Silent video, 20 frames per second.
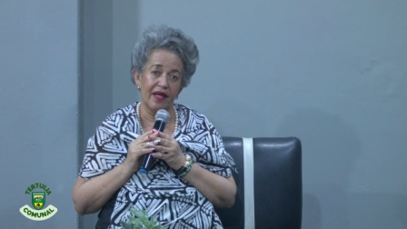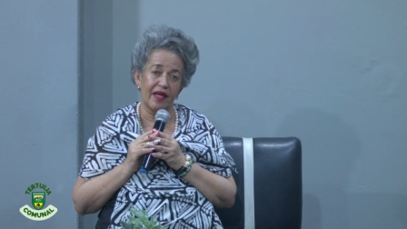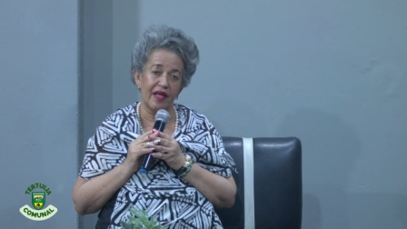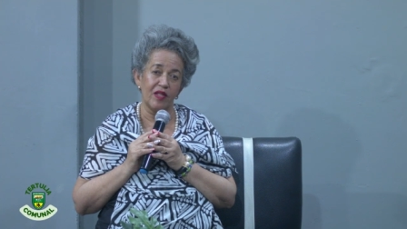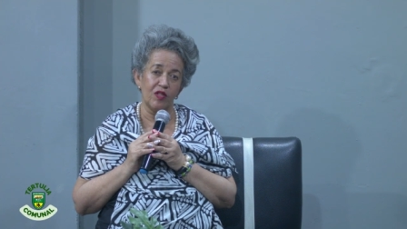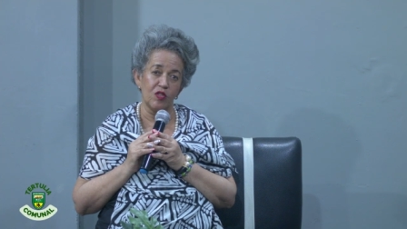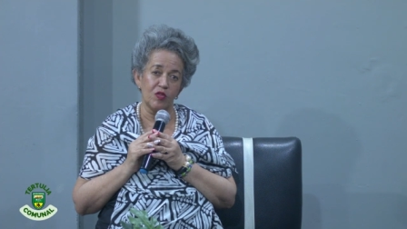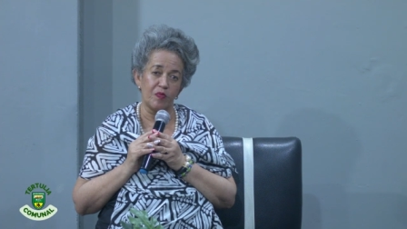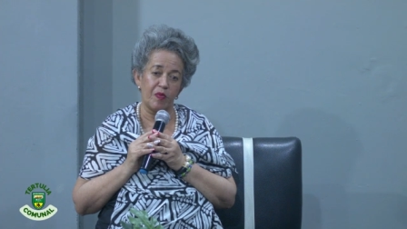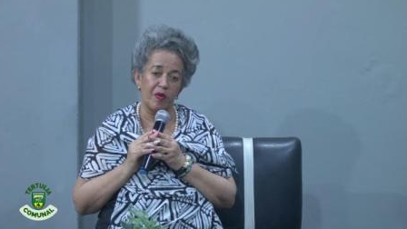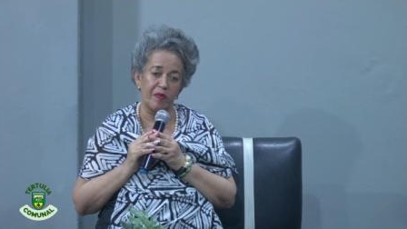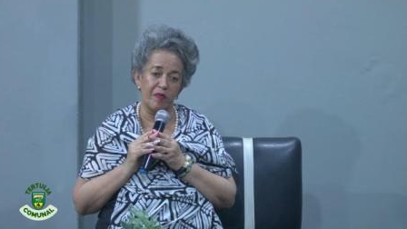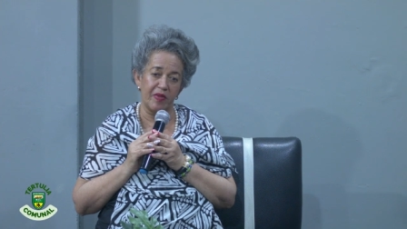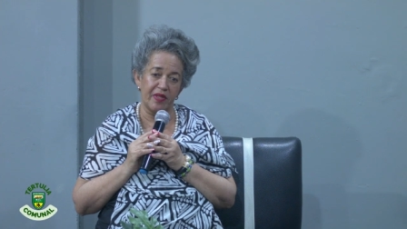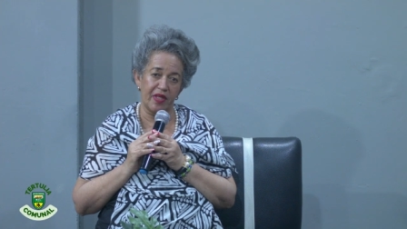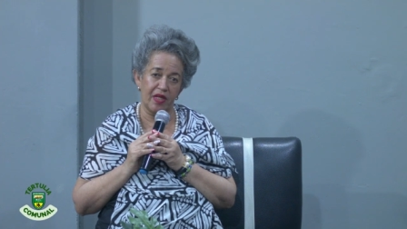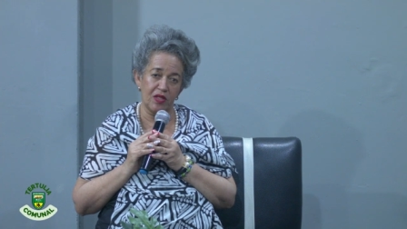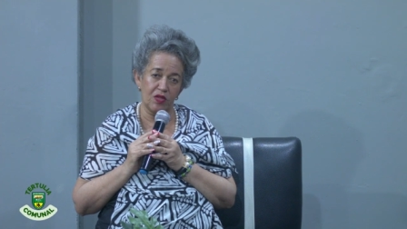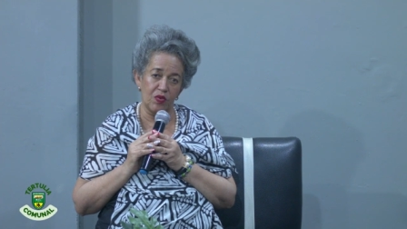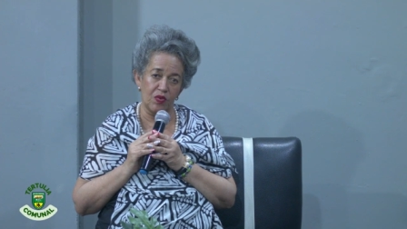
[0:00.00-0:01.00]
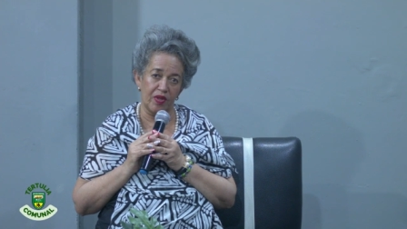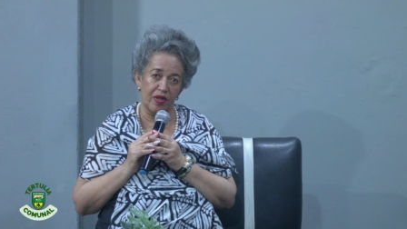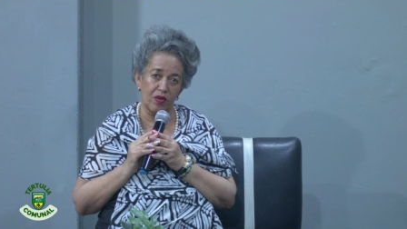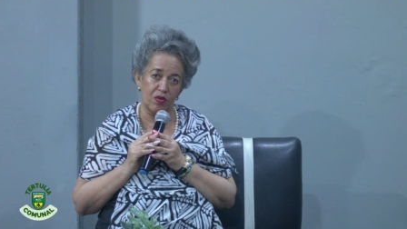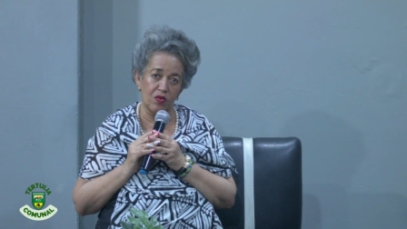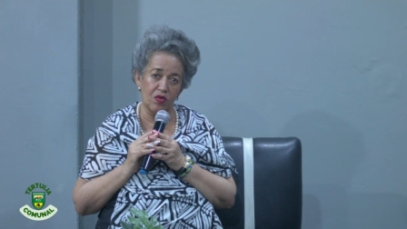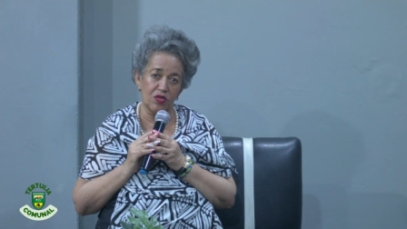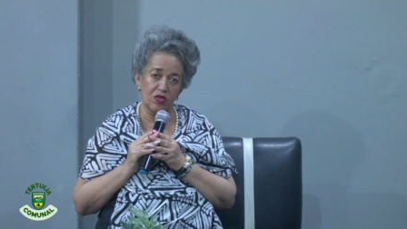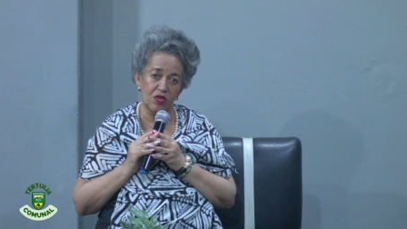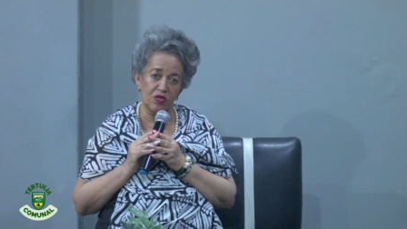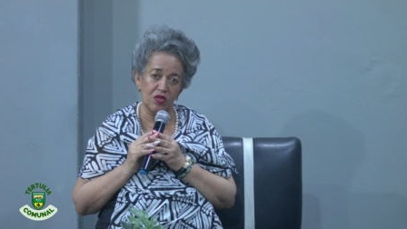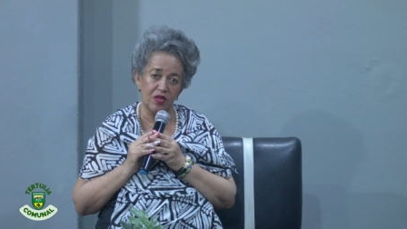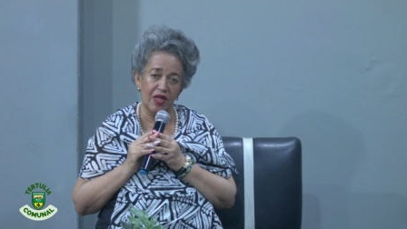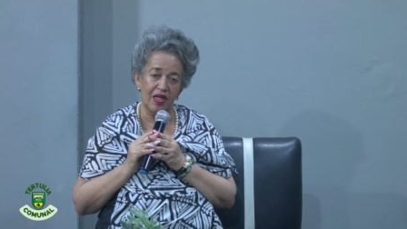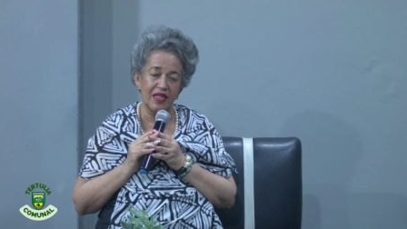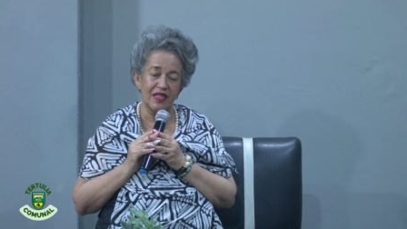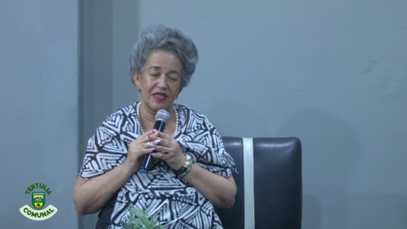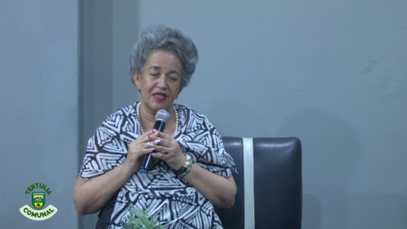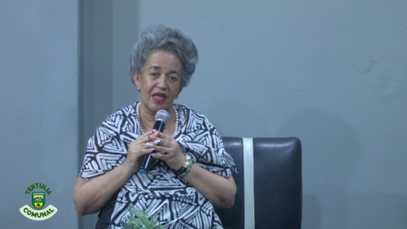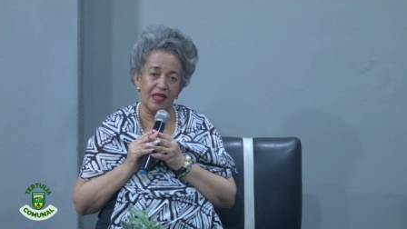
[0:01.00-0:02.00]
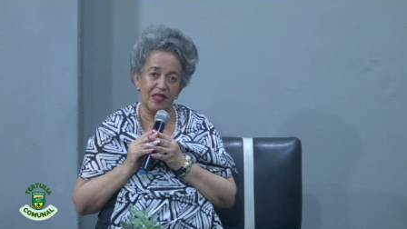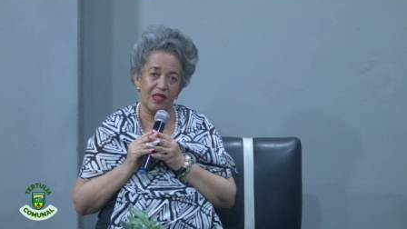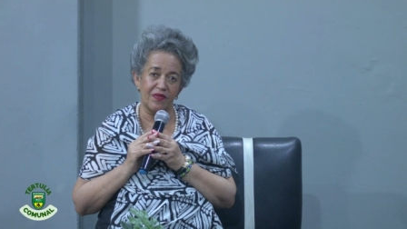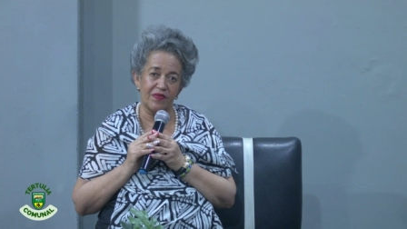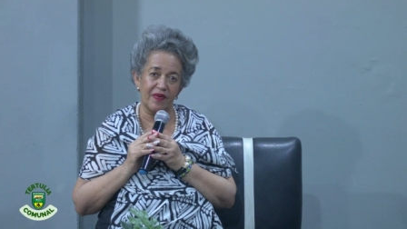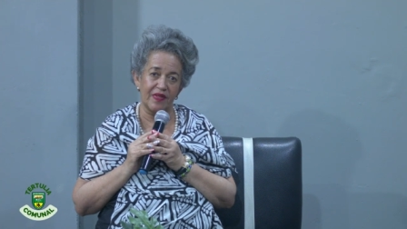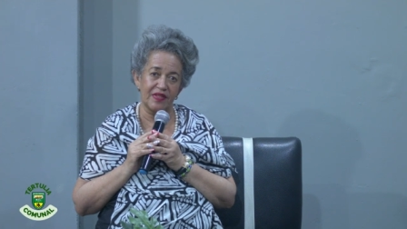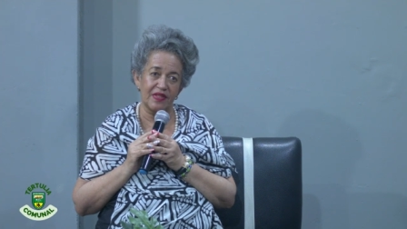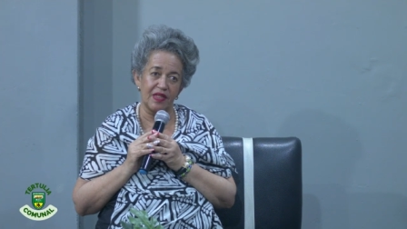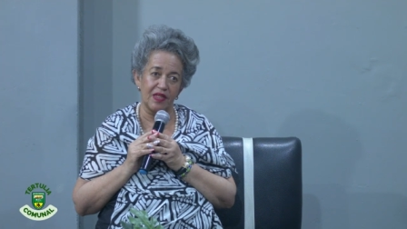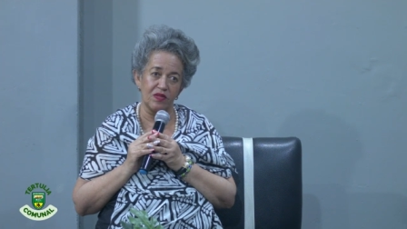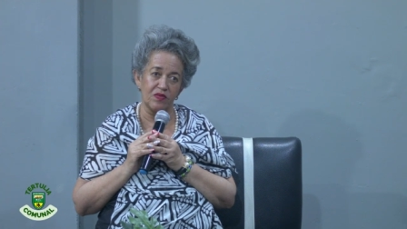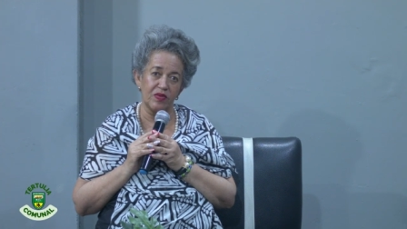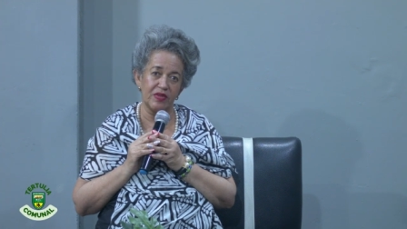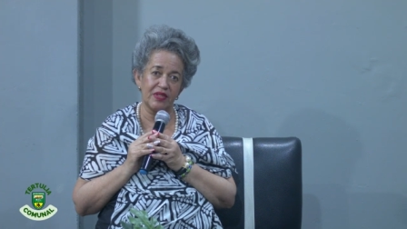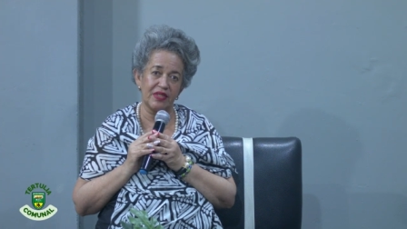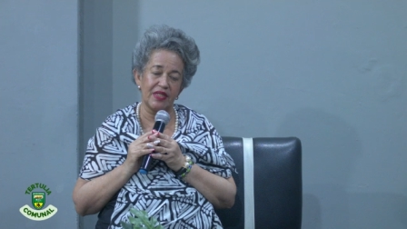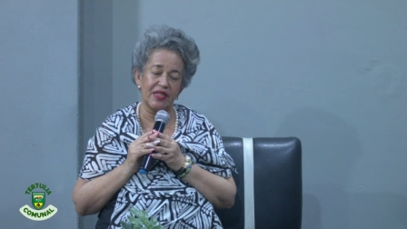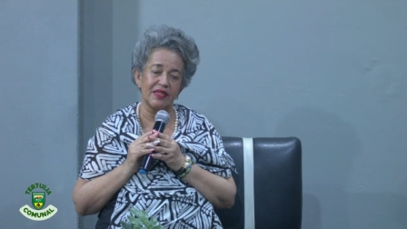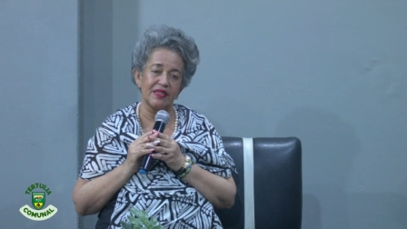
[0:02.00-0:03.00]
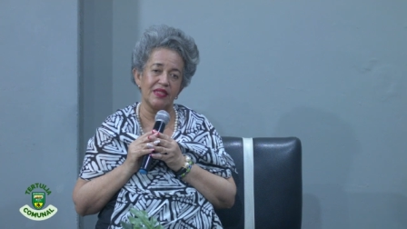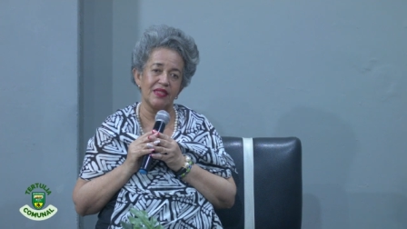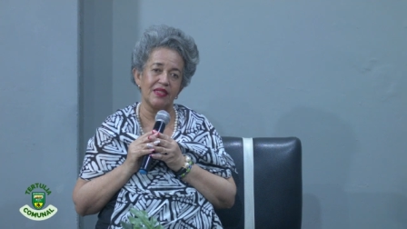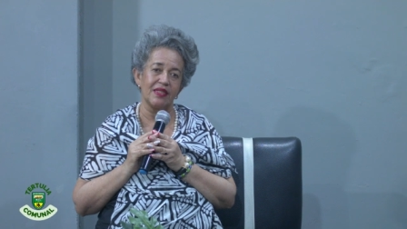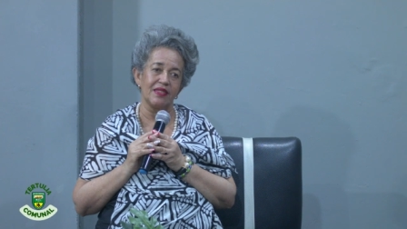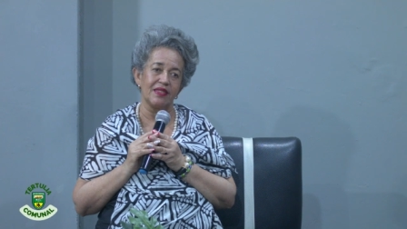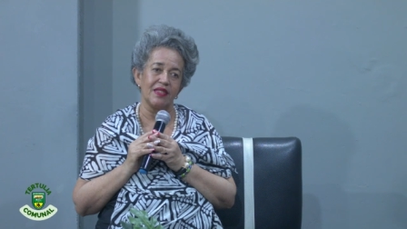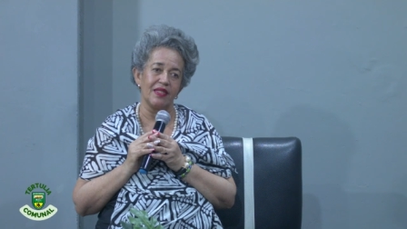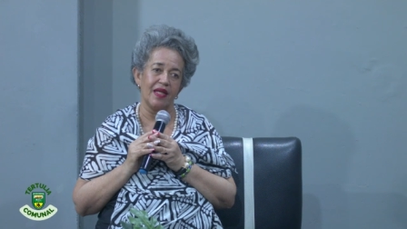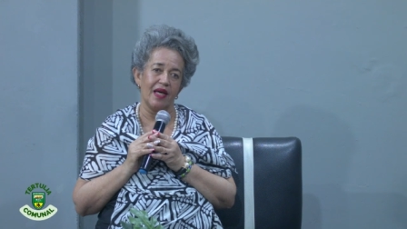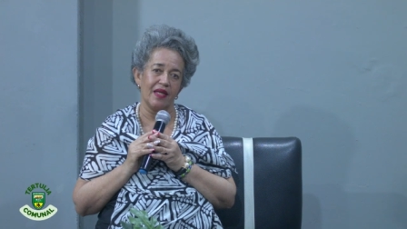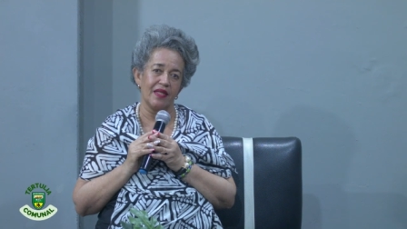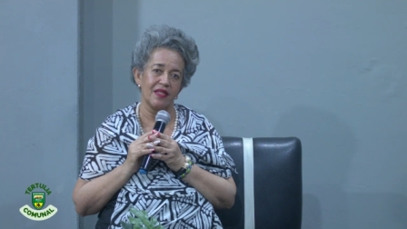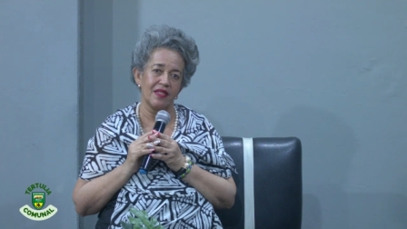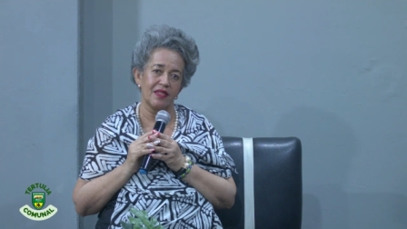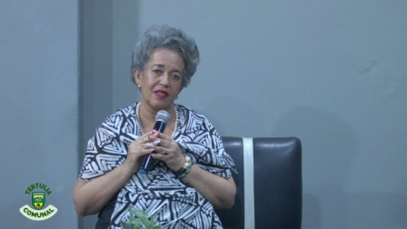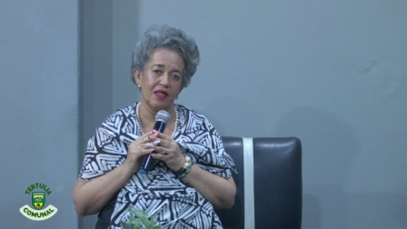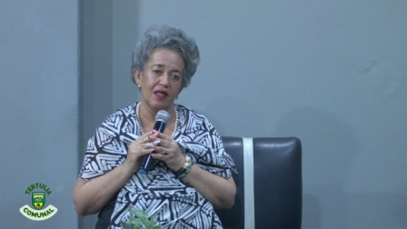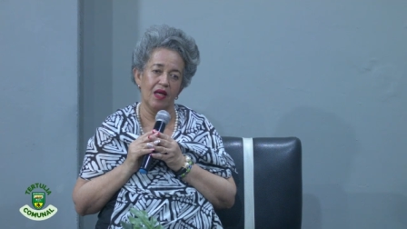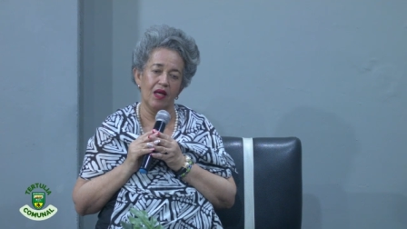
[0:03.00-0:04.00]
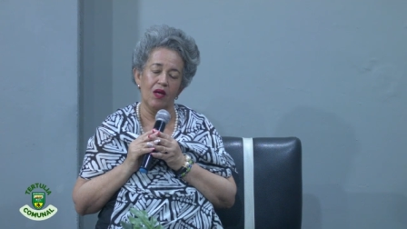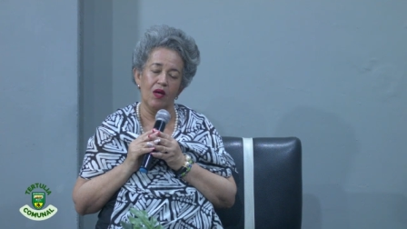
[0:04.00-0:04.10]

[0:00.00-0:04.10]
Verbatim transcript: que nos permita de sus recursos satisfacer nuestras necesidades.